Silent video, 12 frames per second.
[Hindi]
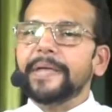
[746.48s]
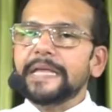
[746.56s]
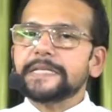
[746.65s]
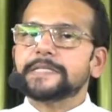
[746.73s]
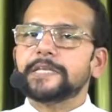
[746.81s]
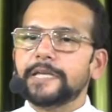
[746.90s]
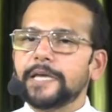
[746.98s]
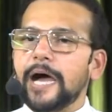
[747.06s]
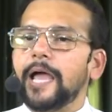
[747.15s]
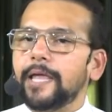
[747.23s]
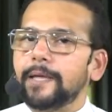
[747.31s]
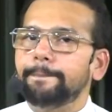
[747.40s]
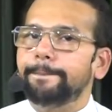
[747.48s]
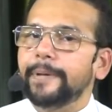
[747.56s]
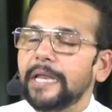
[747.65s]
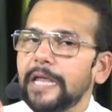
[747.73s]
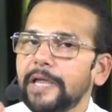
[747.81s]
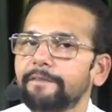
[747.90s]
बीसीआई
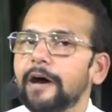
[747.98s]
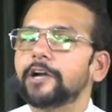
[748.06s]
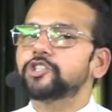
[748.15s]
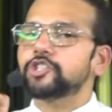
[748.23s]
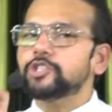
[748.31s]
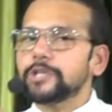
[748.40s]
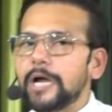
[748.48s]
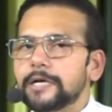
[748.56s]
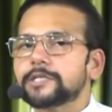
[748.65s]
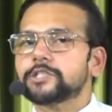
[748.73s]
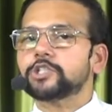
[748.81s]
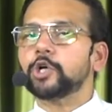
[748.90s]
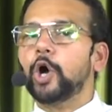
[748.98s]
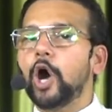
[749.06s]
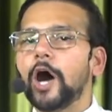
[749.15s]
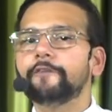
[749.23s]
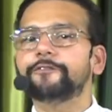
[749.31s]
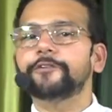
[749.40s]
बिलीवर चर्च
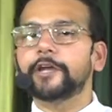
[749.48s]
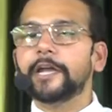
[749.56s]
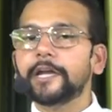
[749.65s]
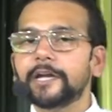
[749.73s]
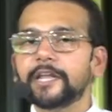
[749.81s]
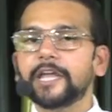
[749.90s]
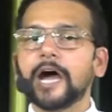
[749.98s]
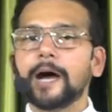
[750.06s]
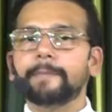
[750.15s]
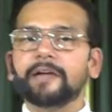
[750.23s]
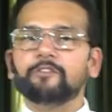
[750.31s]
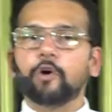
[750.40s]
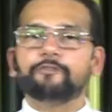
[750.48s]
ऑफ इंडिया में वो